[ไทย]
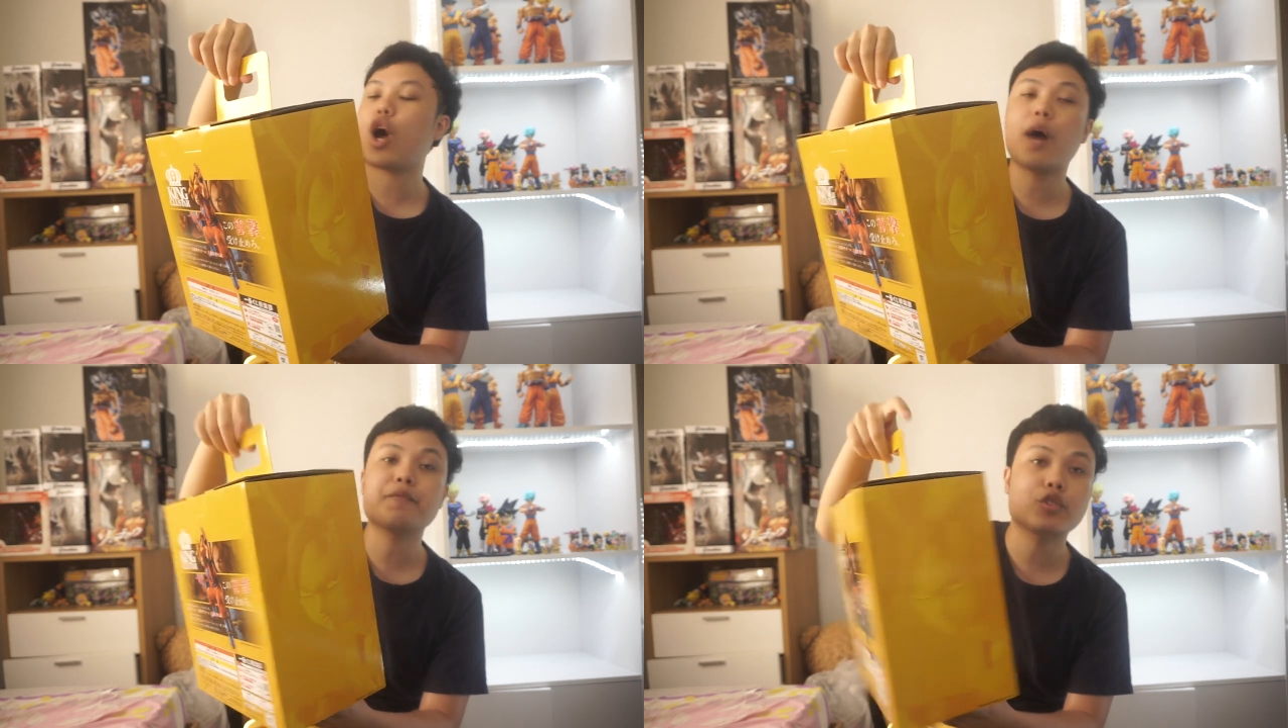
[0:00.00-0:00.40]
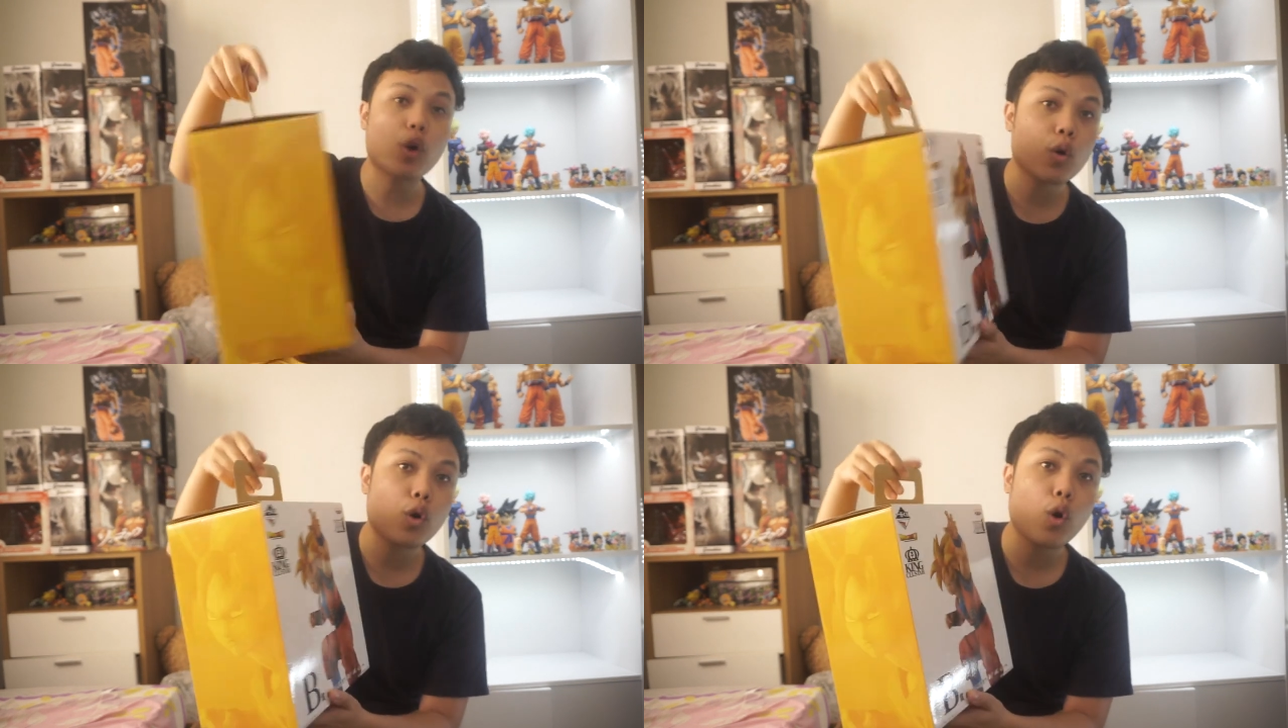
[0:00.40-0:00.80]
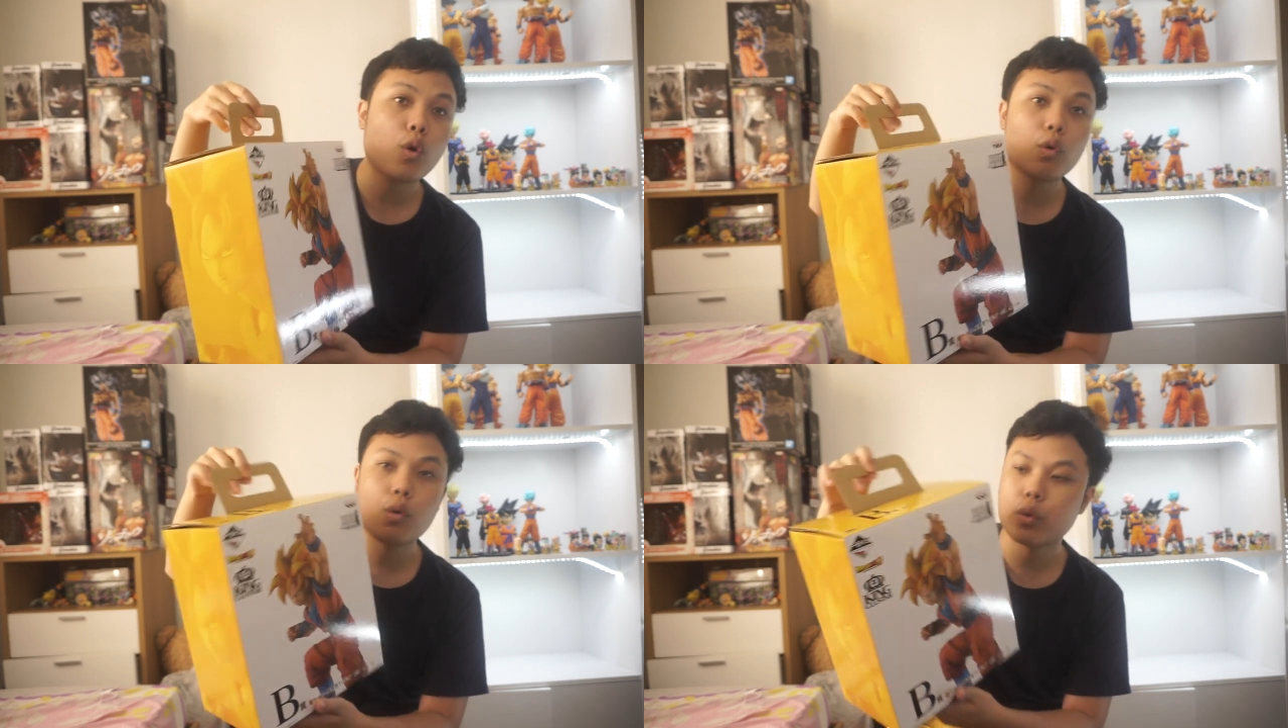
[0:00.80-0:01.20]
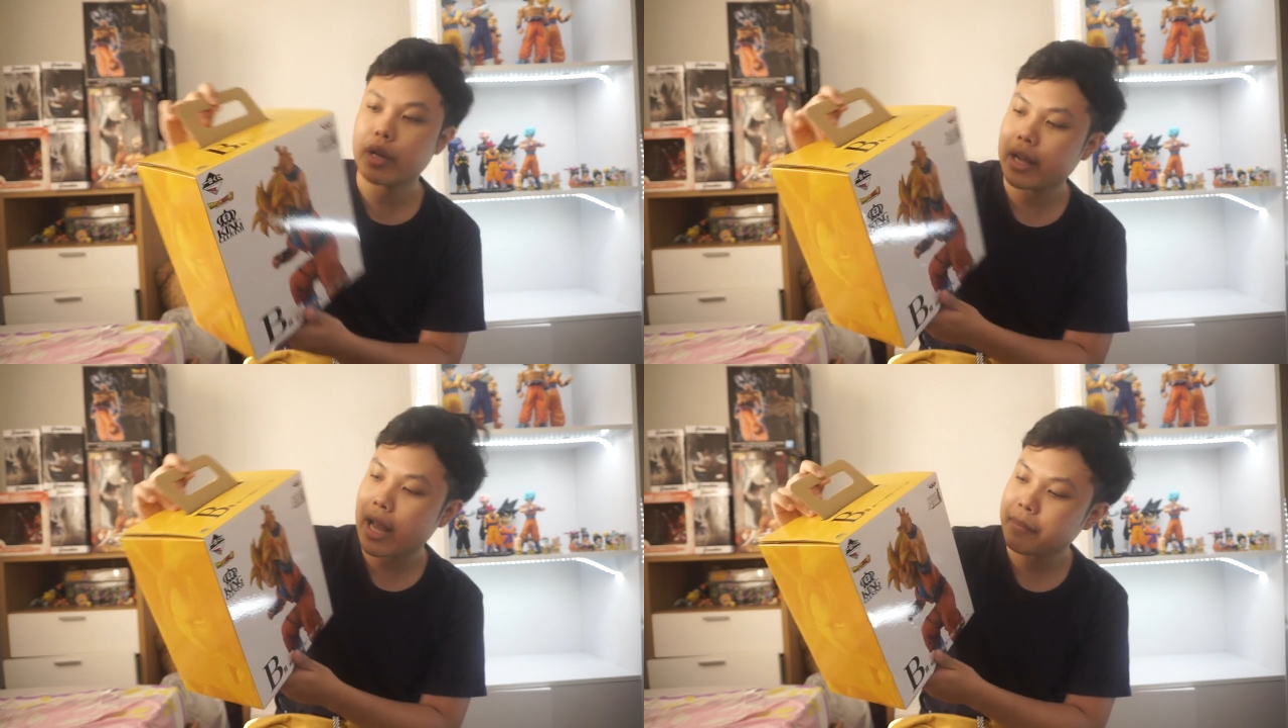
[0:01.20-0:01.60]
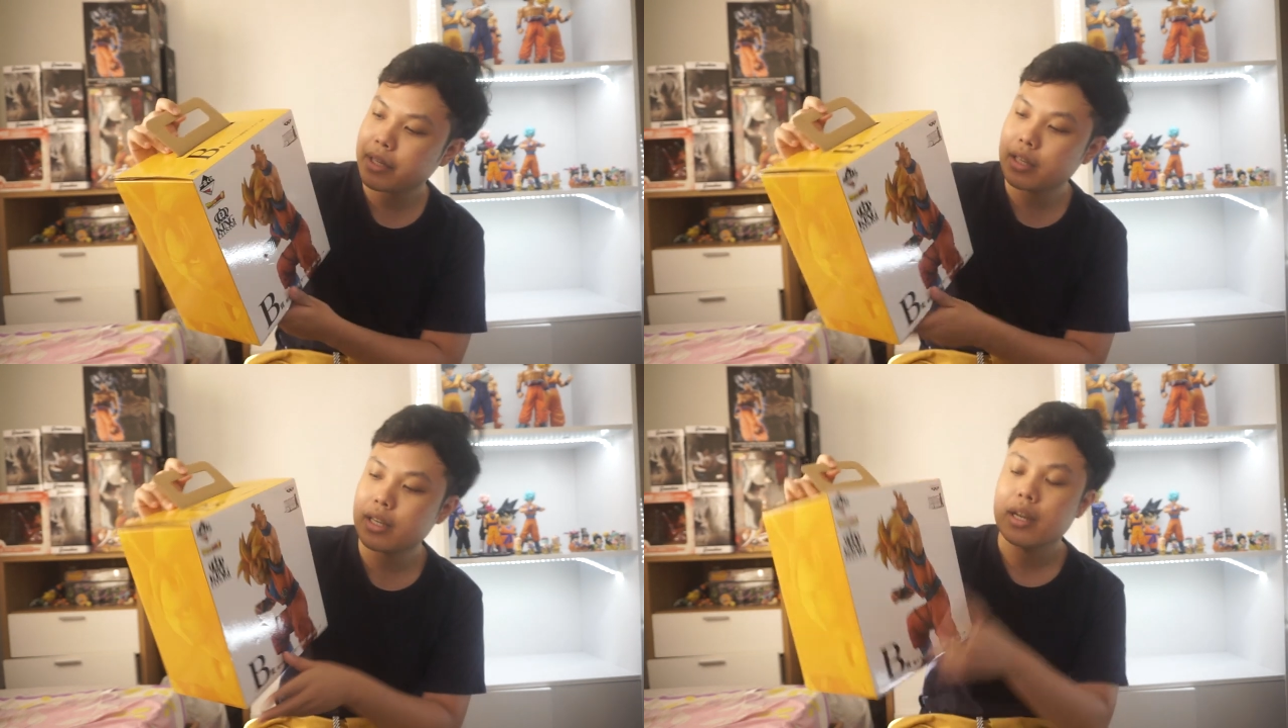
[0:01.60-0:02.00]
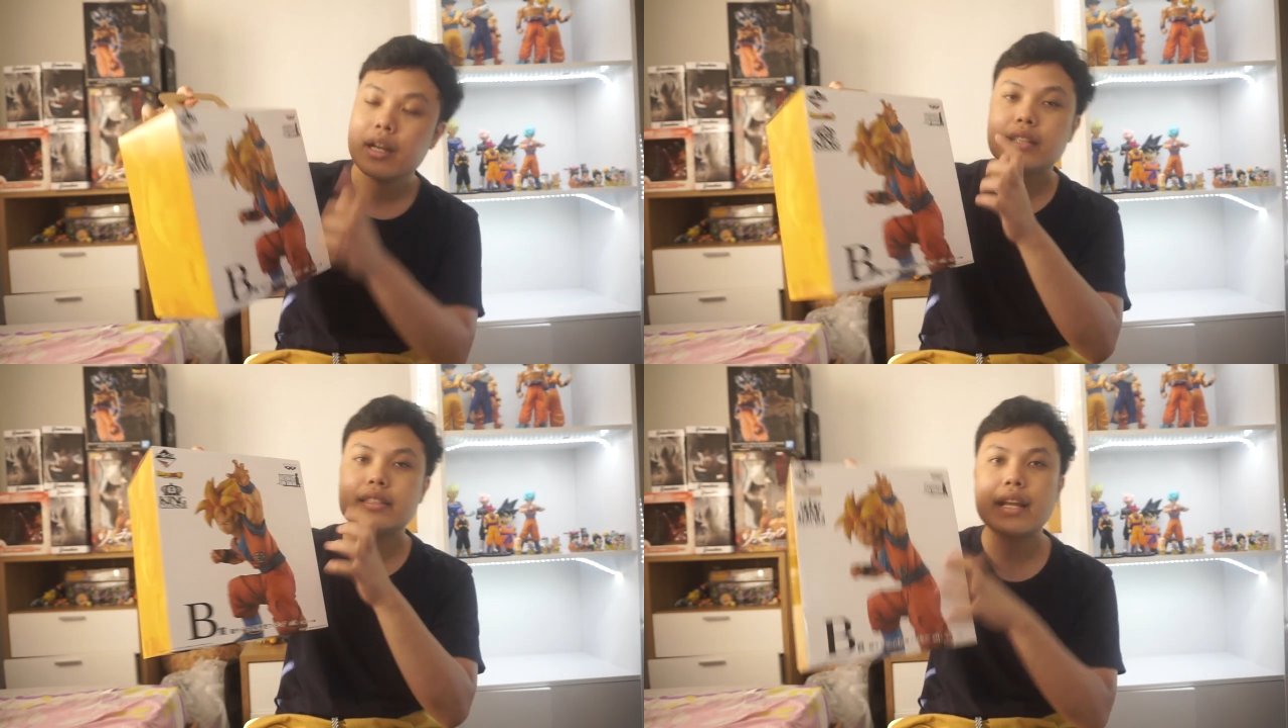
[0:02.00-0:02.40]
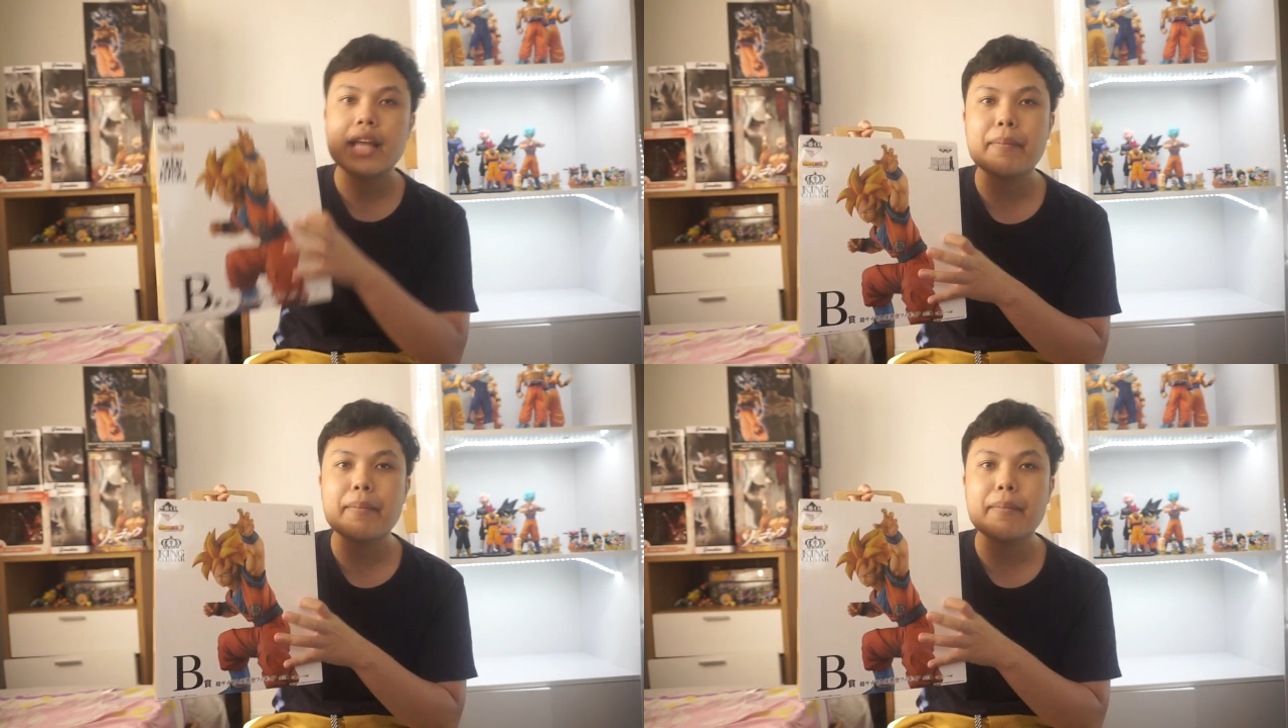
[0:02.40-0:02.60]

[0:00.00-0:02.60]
of Son Goku นะครับคือเซตเนี่ย